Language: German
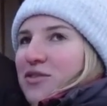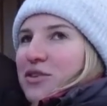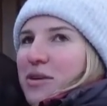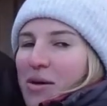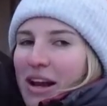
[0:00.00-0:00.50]

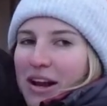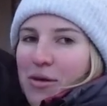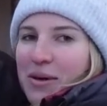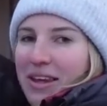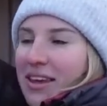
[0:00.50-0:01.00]
Von dem her
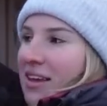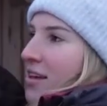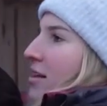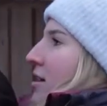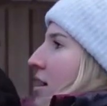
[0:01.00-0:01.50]
glaube ich,
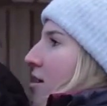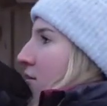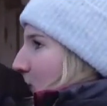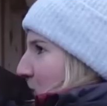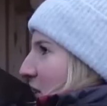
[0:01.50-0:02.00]
er ist
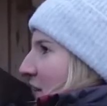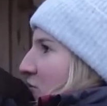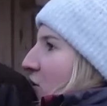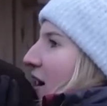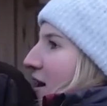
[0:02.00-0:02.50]
ein Pferd für